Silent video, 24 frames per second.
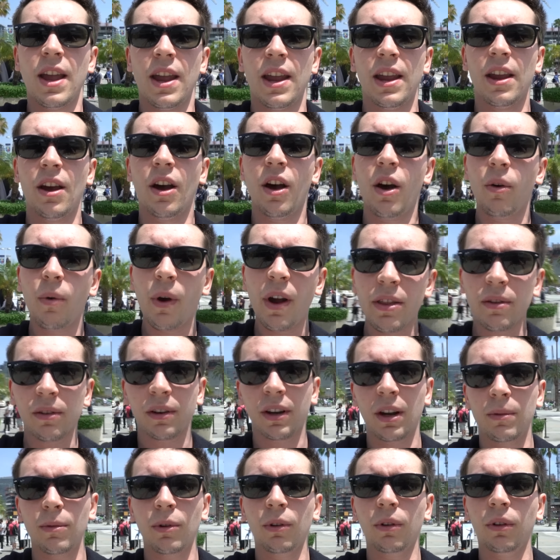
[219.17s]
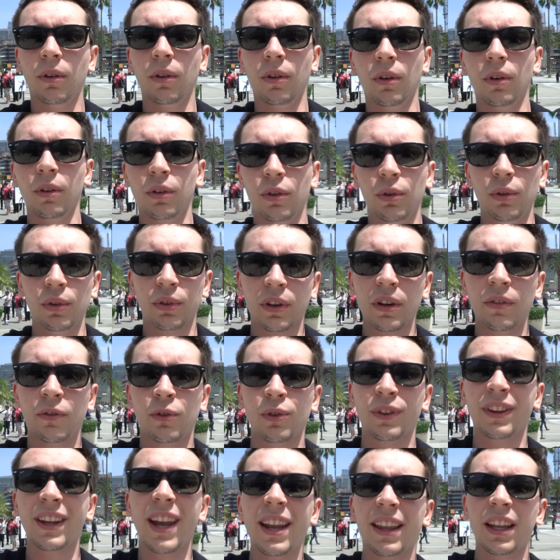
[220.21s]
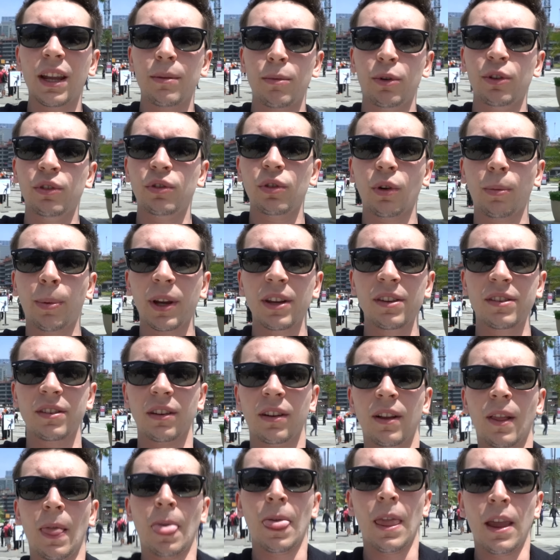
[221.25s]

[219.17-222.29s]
Et ouais, donc clairement, Oculus Rift, une très très bonne surprise.